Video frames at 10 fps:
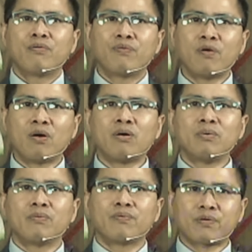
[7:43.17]

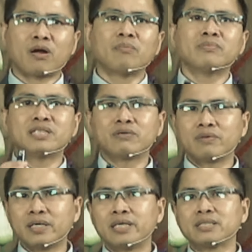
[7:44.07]
for from the
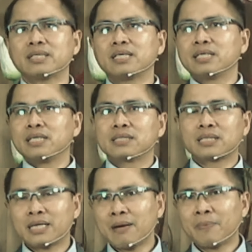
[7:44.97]
Word
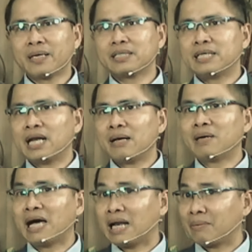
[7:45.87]
terdapat di dalam
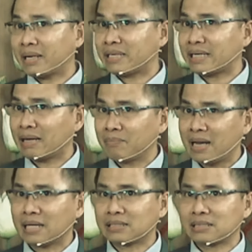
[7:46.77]
halaman
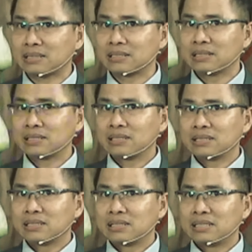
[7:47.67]

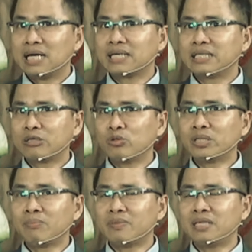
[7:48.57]
16 yang
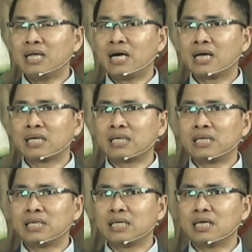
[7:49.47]
dikutip
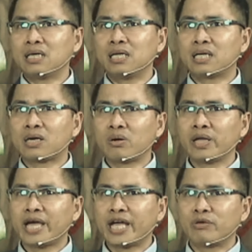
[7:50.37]
dari
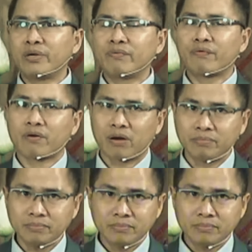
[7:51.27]
Leroy Edwin From